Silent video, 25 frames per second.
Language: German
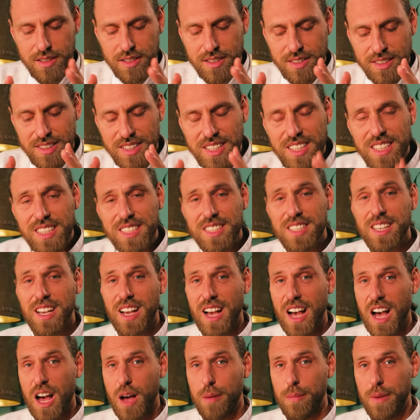diese
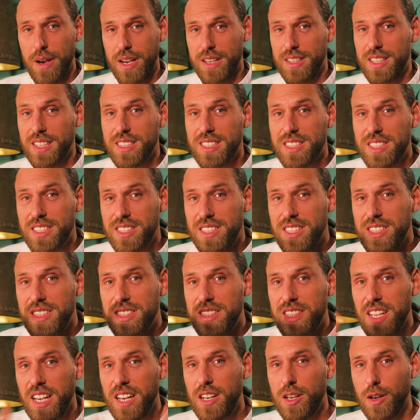Arbeit, das ist die
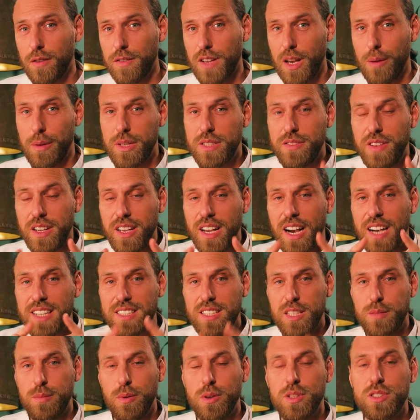Seelenaufgabe. Deswegen heißt
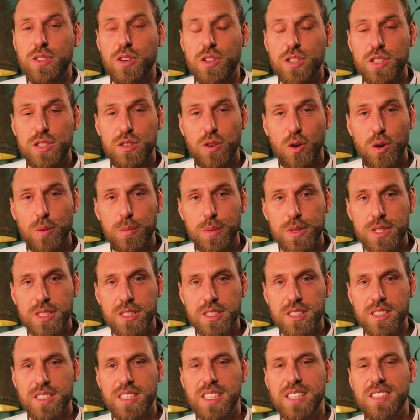es bei uns auch Soul
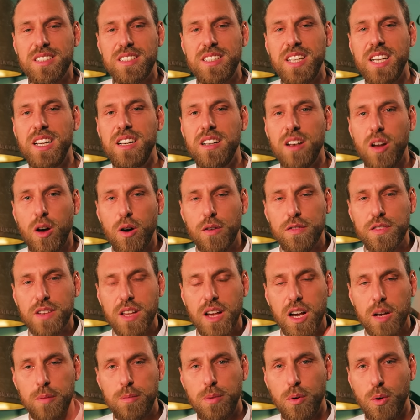Business, den
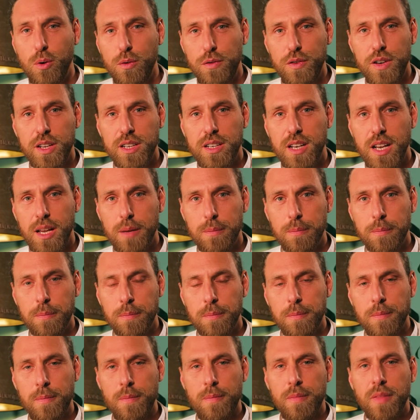Seelenauftrag beruflich leben.
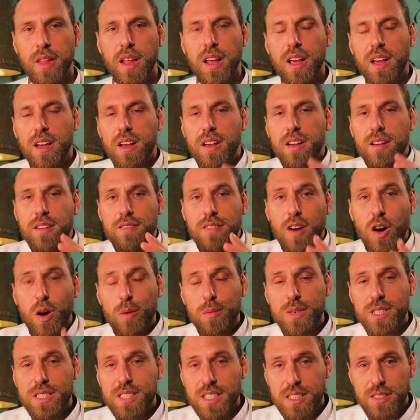Warum
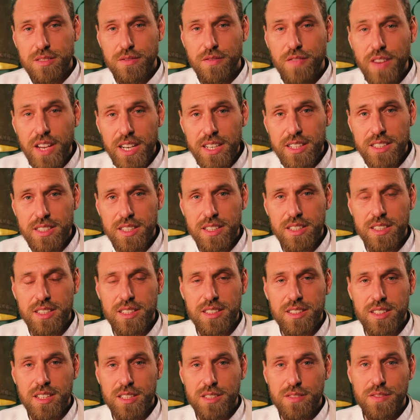ist das
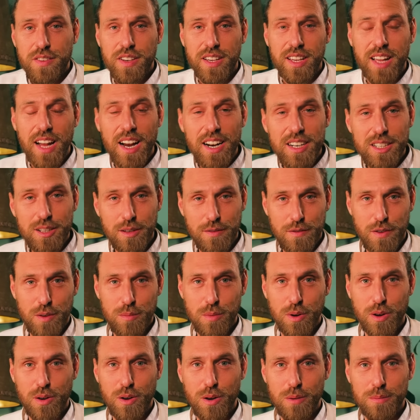wichtig, dass wir Geld dafür
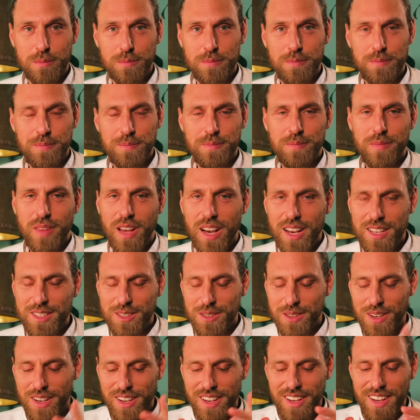bekommen? Also,